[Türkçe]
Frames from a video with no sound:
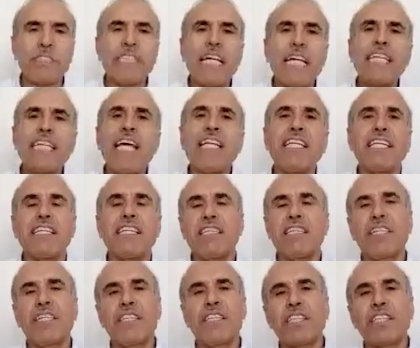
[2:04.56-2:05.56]
neden
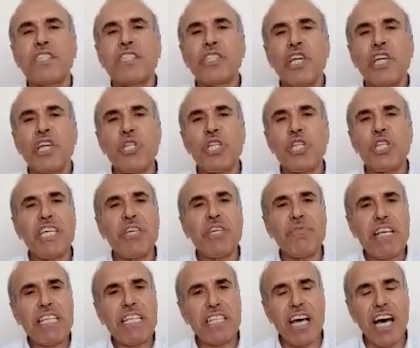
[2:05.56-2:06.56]
teşriki
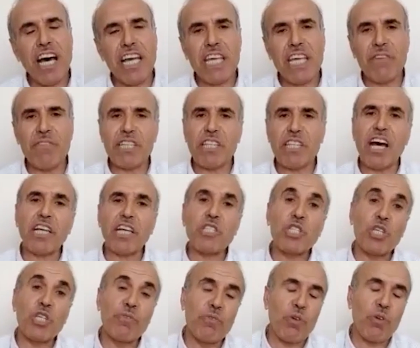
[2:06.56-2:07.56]
mesaiye ve
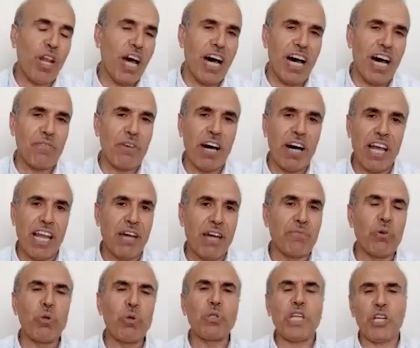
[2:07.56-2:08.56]
taksimül amala
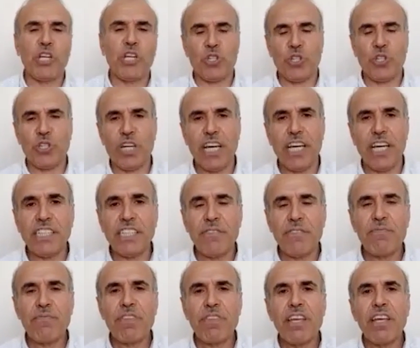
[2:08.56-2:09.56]
muhtaçtırlar?
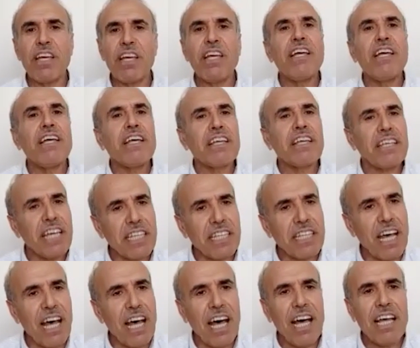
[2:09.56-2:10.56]
ya
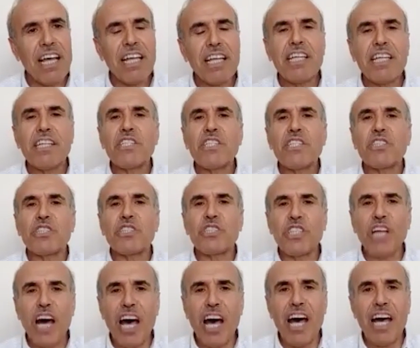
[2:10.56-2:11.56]
da
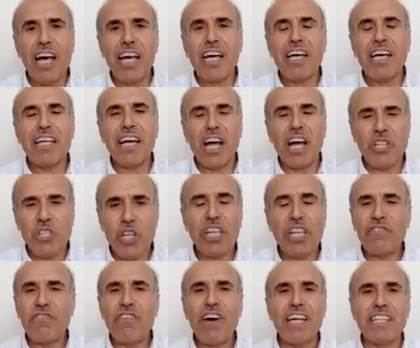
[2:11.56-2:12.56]
daha açık
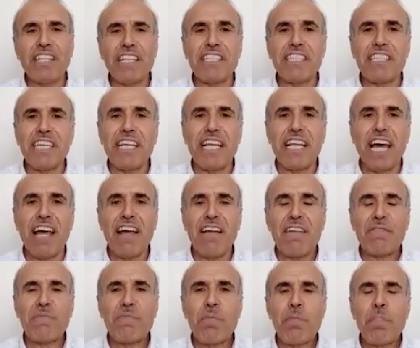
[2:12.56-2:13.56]
ifadesiyle
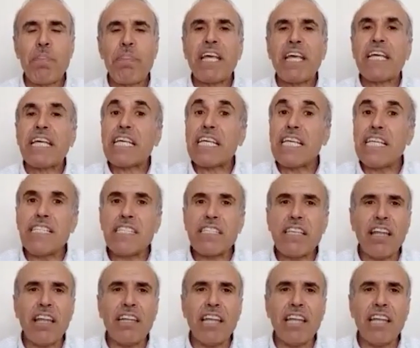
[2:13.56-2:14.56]

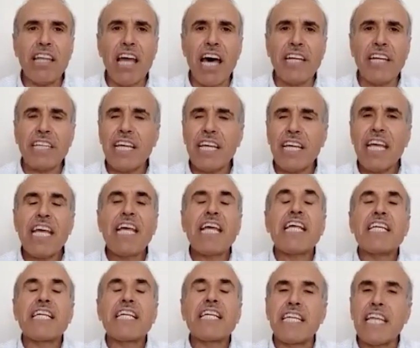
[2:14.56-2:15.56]
insanlar
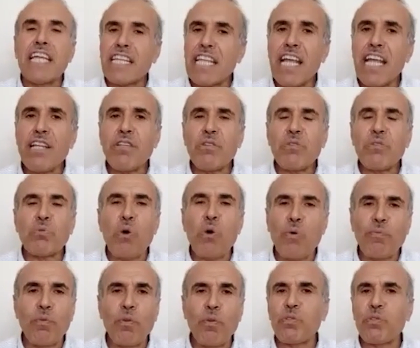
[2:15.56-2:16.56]
neden
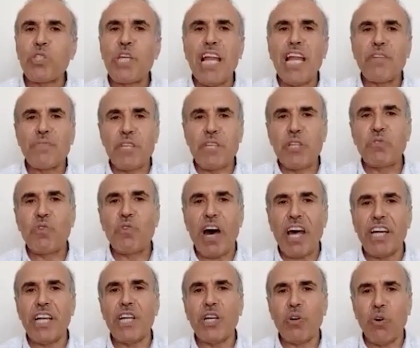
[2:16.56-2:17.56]
toplumsal bir
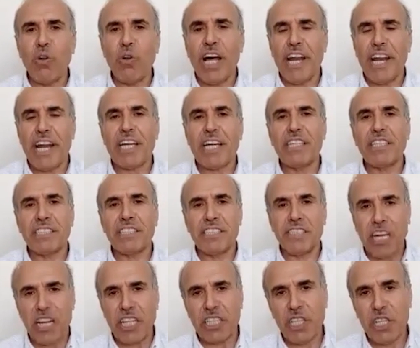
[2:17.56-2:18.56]
varlık olarak
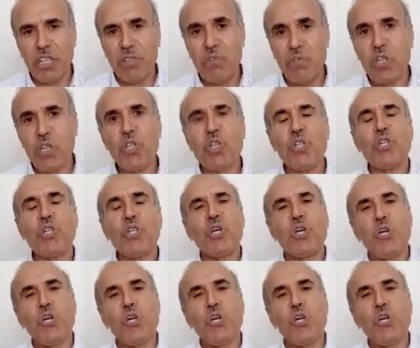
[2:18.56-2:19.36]
yaratılmış